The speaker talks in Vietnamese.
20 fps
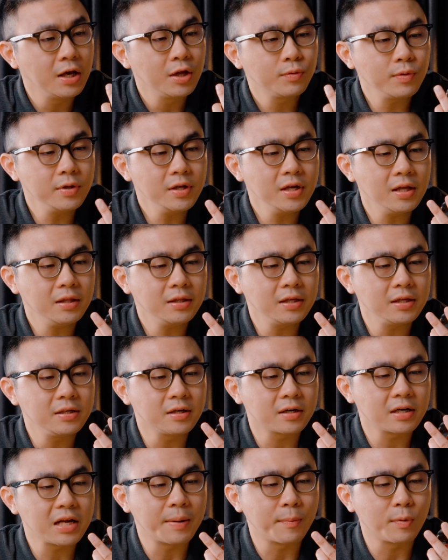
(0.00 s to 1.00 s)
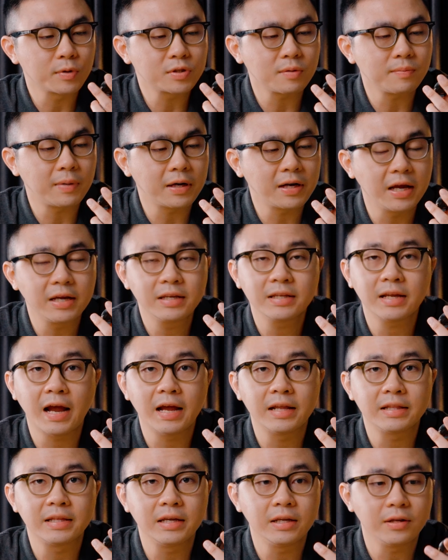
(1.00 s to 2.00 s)
Tuy nhiên thì nhược điểm của dòng màn hình
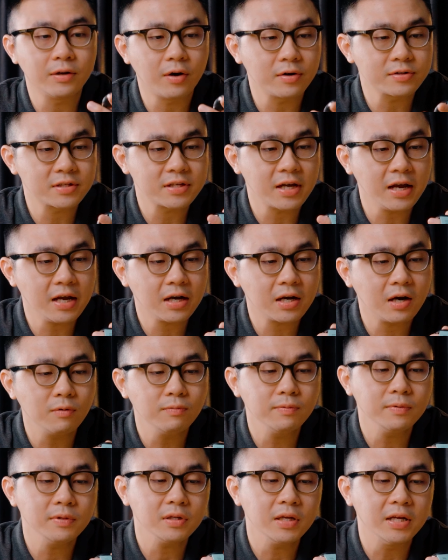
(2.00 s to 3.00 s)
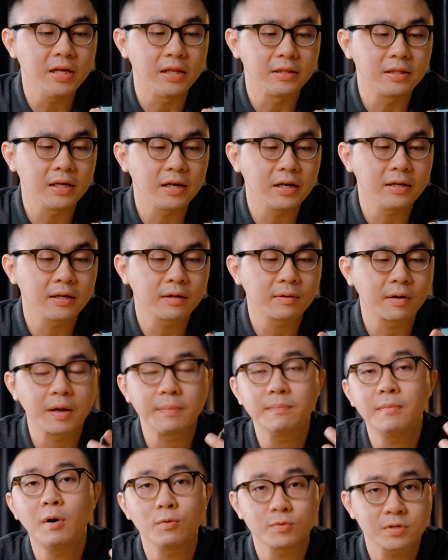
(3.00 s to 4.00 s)
này thì nó sẽ không hiển thị cái
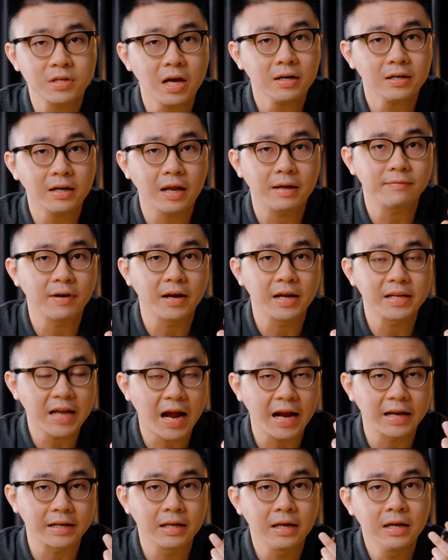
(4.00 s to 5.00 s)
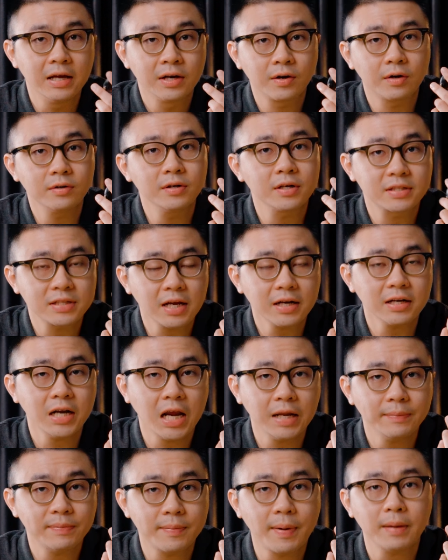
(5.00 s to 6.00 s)
màu sắc này và hình ảnh nó được sắc
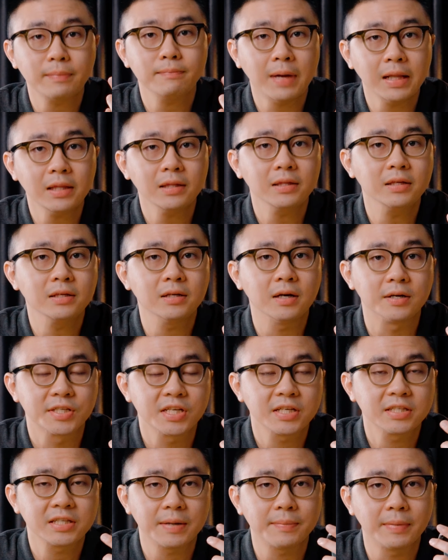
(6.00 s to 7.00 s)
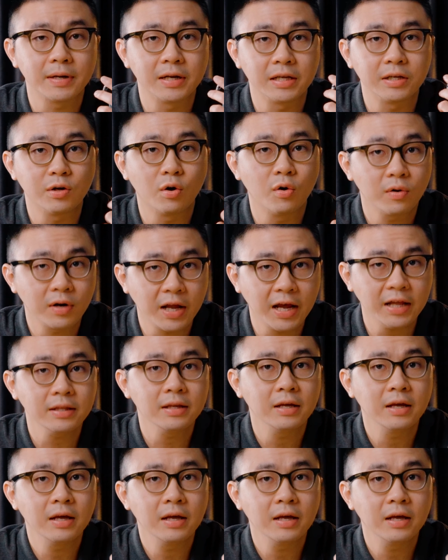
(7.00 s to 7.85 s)
nét và bắt mắt như ở trên dạng màn hình OLED,